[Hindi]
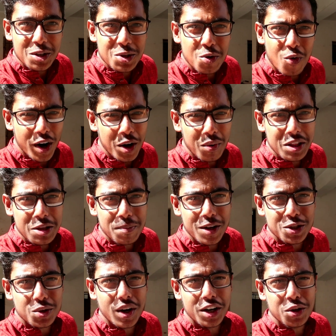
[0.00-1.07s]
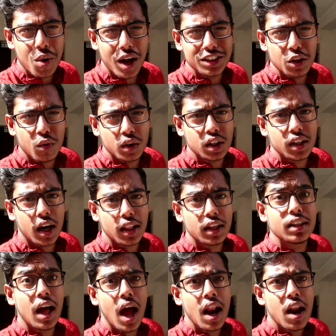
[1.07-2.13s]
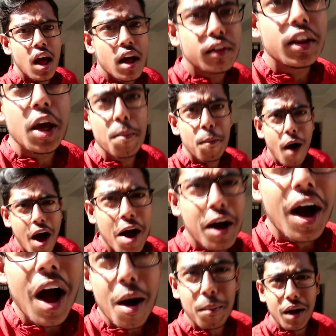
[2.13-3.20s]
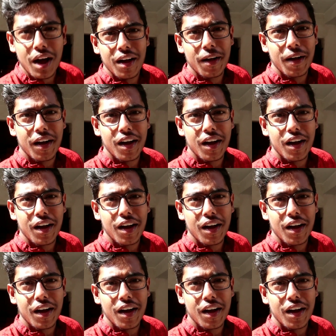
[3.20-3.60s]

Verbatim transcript: This is what I'm Liti Panchun and you guys are watching another than Deepangama.